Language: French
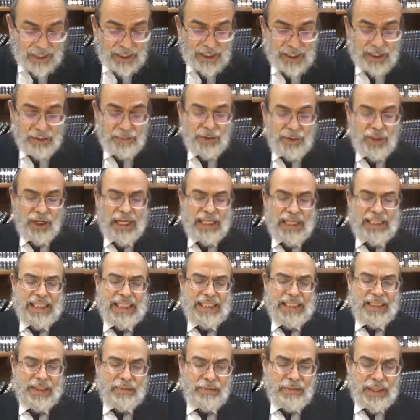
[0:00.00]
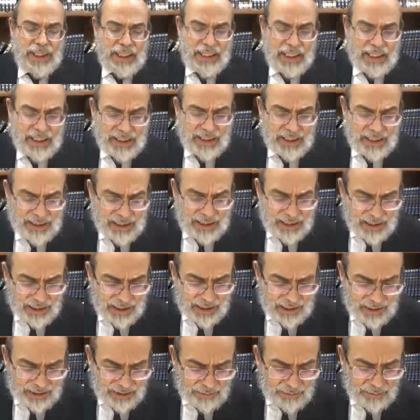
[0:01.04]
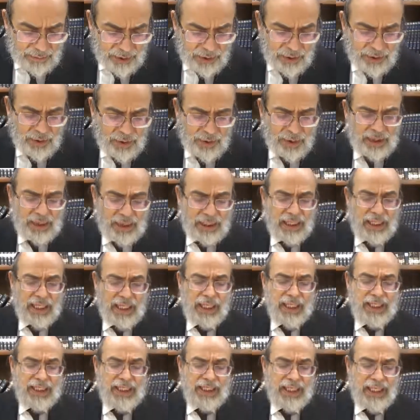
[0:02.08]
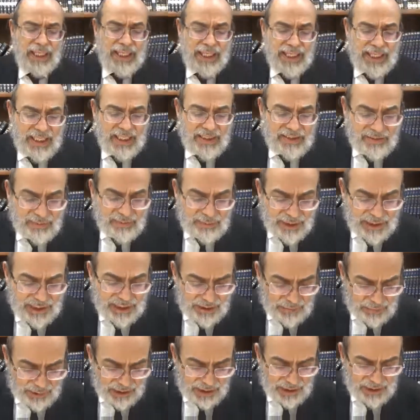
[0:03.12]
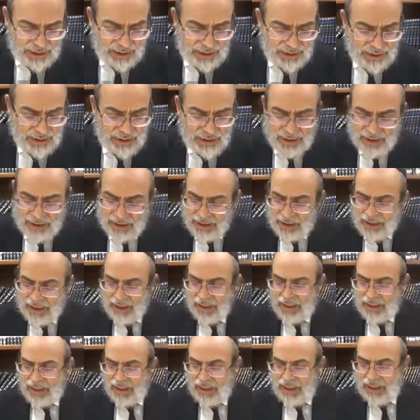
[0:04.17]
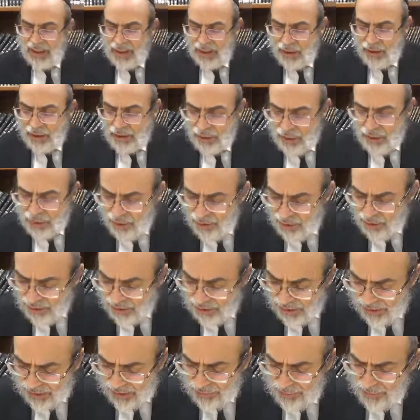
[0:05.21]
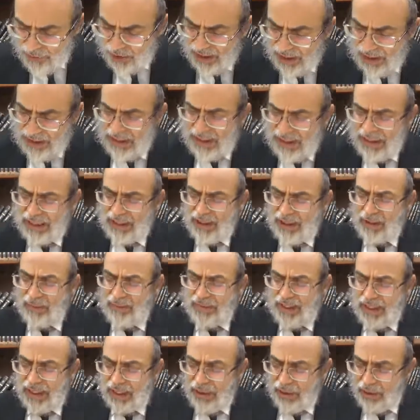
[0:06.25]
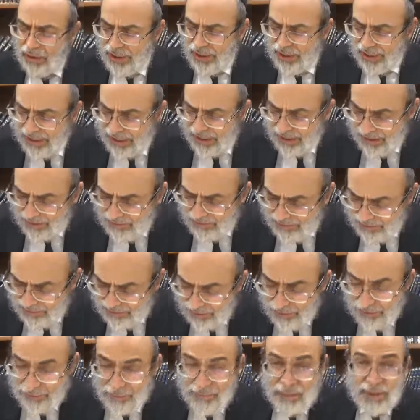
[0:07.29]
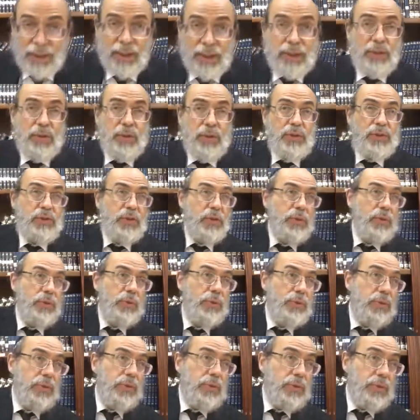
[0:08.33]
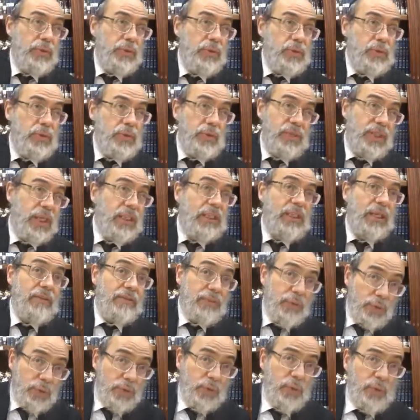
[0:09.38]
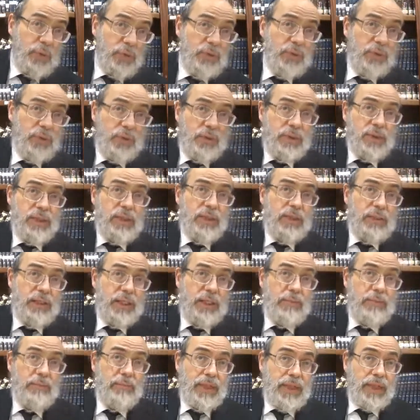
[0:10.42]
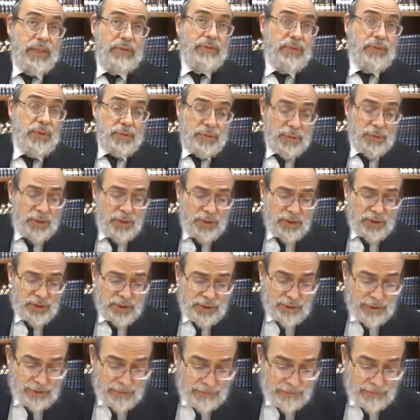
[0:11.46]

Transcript: Rabbi Ohanan Amar, Hilbo qui Helef Behema. Le Rabbi Ohanan, dit comme ça, le Helev de, ce, de ce, cet avorton, donc c'est un, un veau mort,